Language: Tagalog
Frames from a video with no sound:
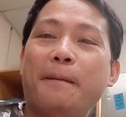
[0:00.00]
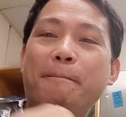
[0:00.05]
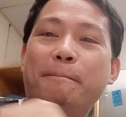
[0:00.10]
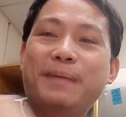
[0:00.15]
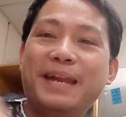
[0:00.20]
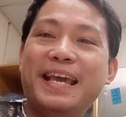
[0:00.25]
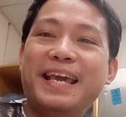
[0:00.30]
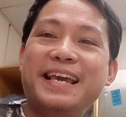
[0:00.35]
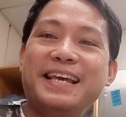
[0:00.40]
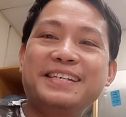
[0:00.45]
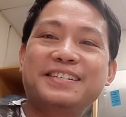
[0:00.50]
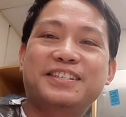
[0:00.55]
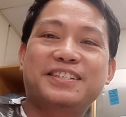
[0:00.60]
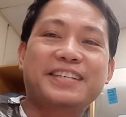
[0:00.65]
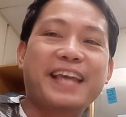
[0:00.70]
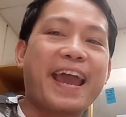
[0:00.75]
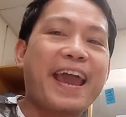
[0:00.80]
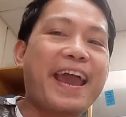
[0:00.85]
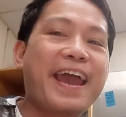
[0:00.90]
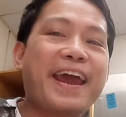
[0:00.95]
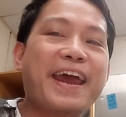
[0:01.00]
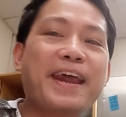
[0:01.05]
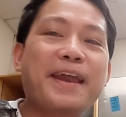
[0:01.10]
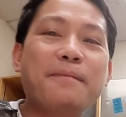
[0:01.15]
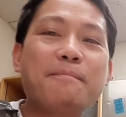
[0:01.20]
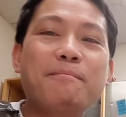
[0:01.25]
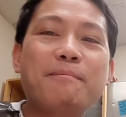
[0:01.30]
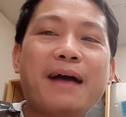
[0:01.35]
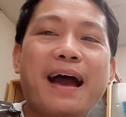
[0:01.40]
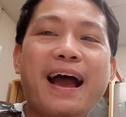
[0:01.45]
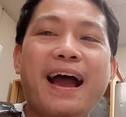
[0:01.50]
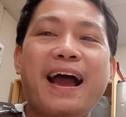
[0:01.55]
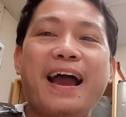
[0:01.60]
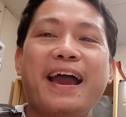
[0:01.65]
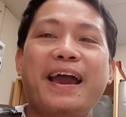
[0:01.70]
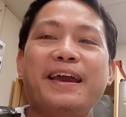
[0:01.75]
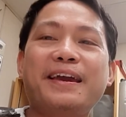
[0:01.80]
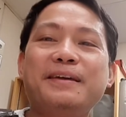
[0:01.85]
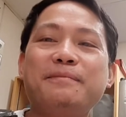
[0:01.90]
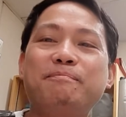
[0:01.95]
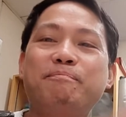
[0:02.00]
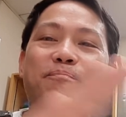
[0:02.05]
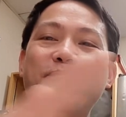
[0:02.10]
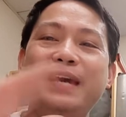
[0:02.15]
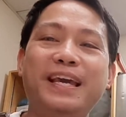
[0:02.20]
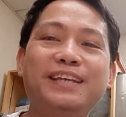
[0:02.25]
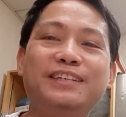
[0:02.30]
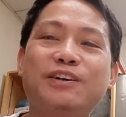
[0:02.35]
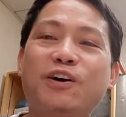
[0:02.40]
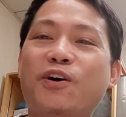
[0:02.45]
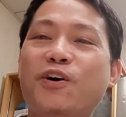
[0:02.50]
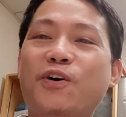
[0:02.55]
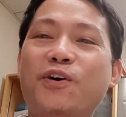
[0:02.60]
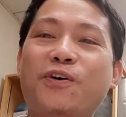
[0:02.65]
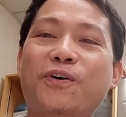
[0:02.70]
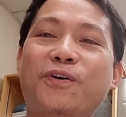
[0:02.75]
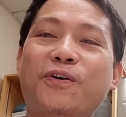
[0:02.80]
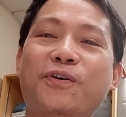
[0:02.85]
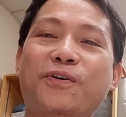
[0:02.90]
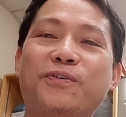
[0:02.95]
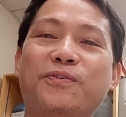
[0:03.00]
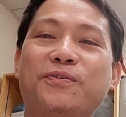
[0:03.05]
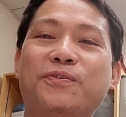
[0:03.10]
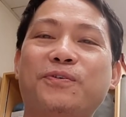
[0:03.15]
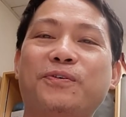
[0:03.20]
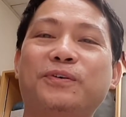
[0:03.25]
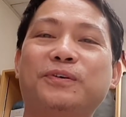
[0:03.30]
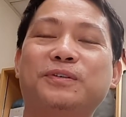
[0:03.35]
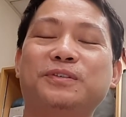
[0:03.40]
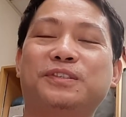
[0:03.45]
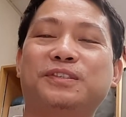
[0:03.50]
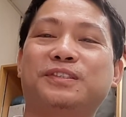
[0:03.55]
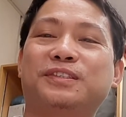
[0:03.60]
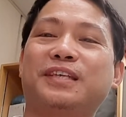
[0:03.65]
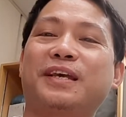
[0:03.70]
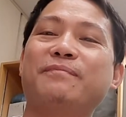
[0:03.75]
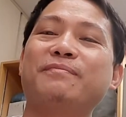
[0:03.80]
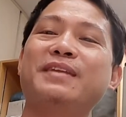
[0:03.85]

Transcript: Please share my videos.